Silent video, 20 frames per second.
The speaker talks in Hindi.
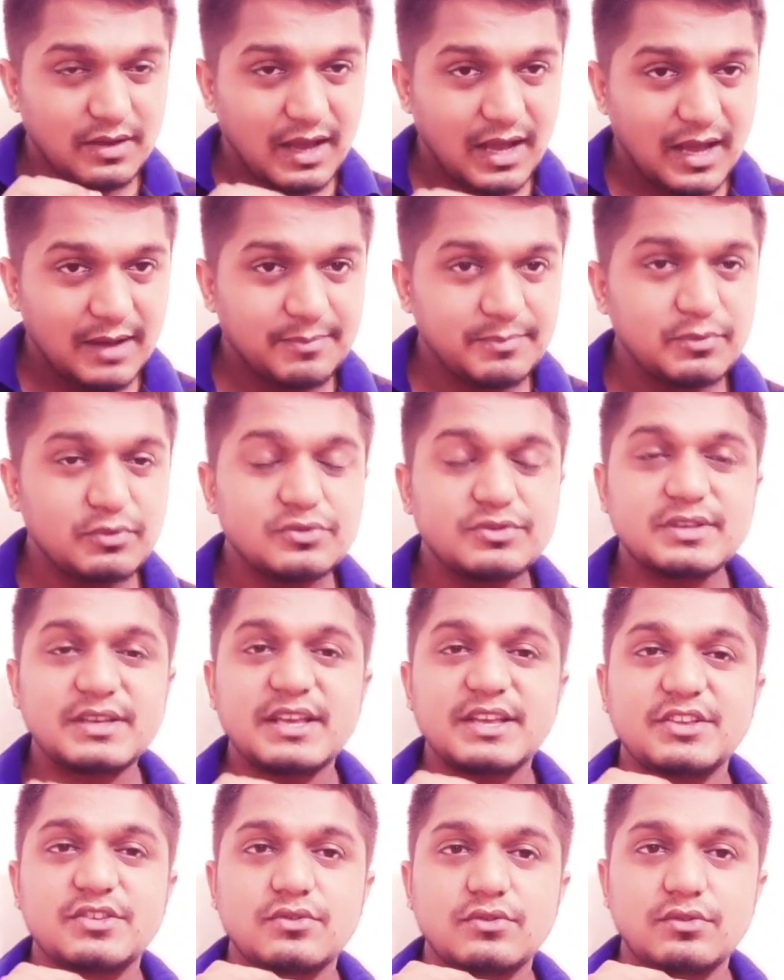आप उस
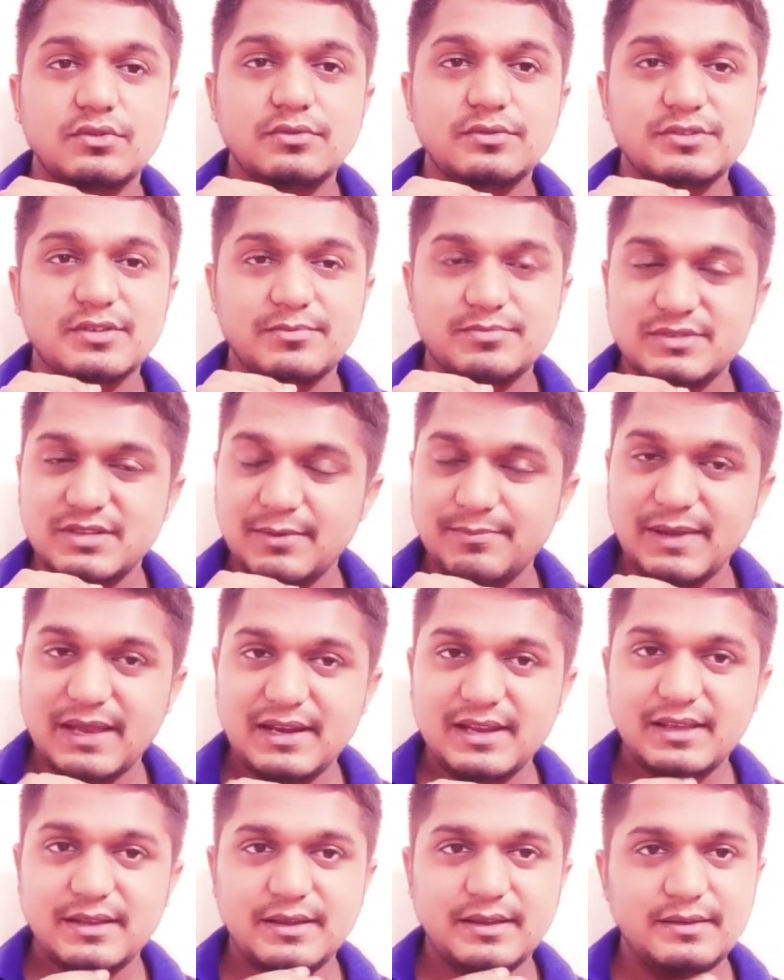केस को सबसे
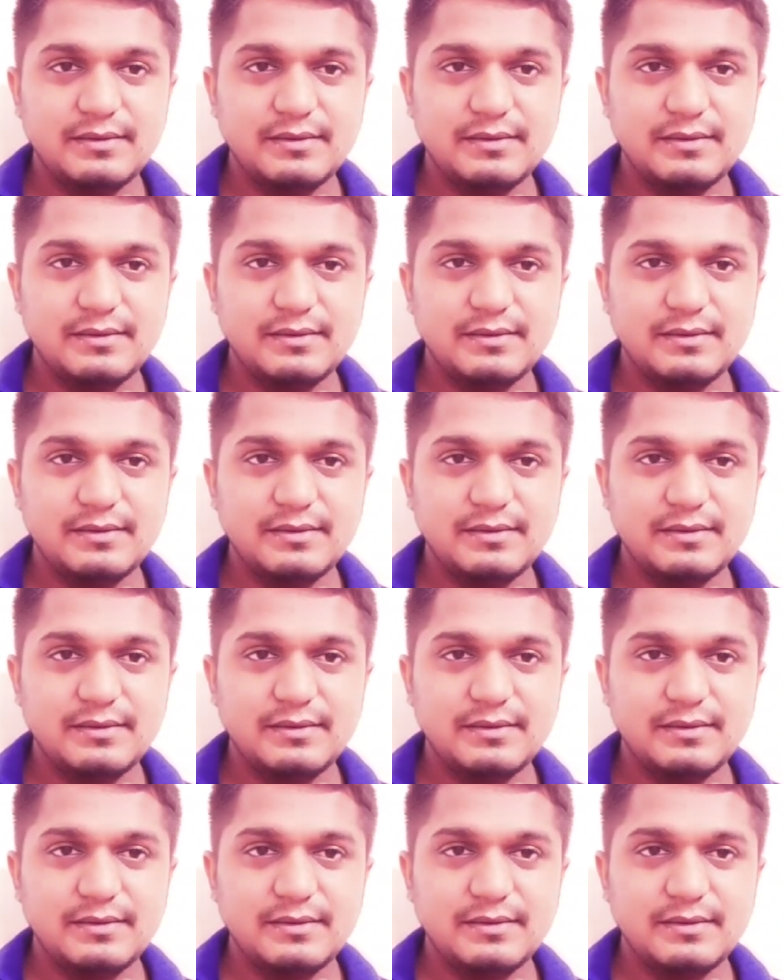पहले